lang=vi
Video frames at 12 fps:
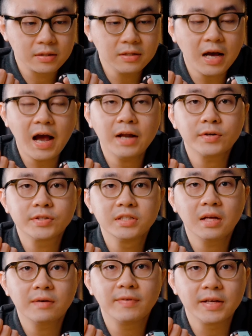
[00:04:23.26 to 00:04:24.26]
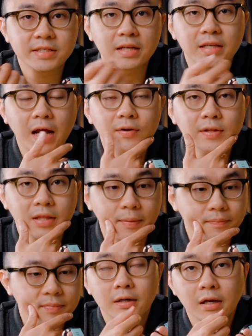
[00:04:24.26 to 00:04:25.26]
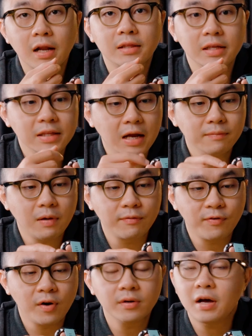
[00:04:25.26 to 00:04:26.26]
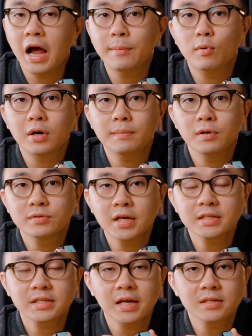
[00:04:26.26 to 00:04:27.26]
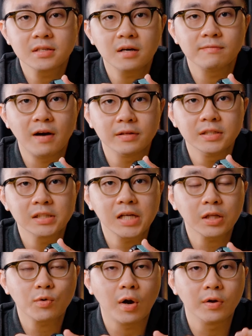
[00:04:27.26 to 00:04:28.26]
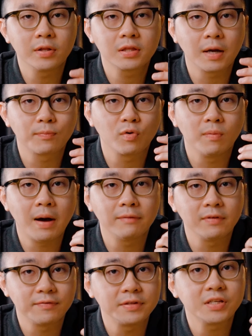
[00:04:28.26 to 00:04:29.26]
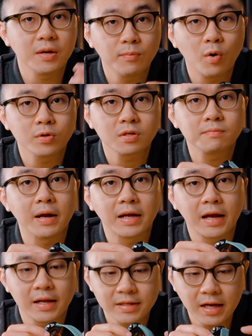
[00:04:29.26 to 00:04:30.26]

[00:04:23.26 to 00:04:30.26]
Thứ hai đó chính là về trạng thái luyện tập. Đây là tính năng mà Fronner 245 Music sẽ dựa vào những kết quả luyện tập của bạn về phần chạy bộ trong 7 ngày gần